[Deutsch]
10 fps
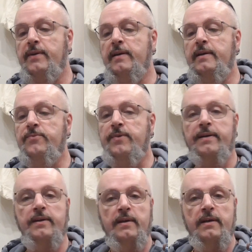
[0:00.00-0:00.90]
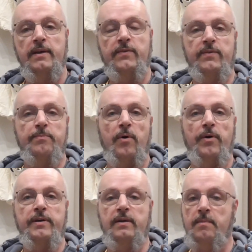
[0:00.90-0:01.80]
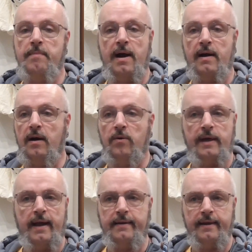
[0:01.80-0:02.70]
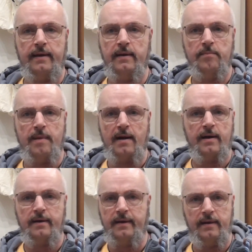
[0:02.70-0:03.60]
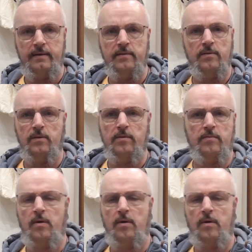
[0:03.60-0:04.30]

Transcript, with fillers: das dann geliefert. Ist bei euch in den Marker und allen gängigen Markergeräten,